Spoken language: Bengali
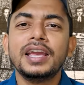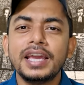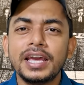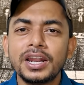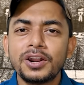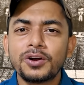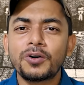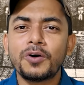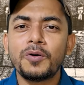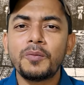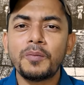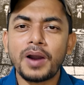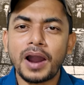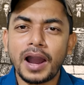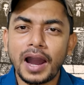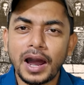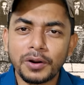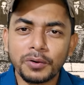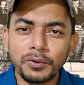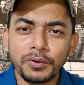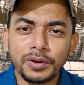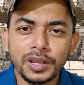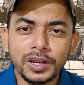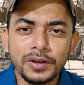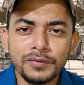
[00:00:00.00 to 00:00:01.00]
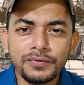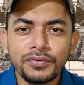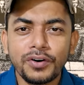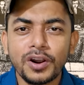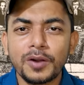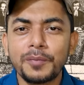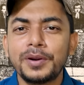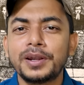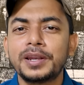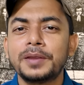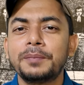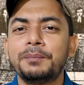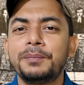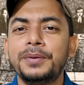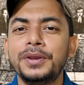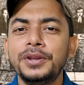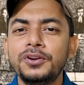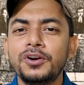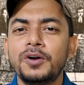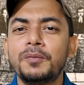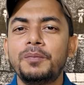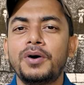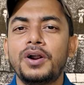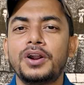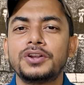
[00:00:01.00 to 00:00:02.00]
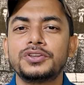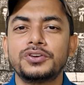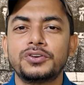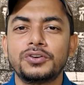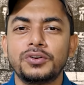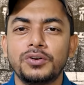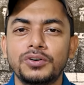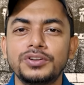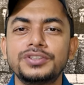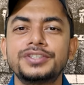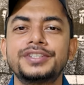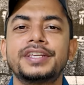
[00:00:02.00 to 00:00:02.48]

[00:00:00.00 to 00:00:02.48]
এরকম আরও ইনফরমেটিভ ভিডিও পাওয়ার জন্য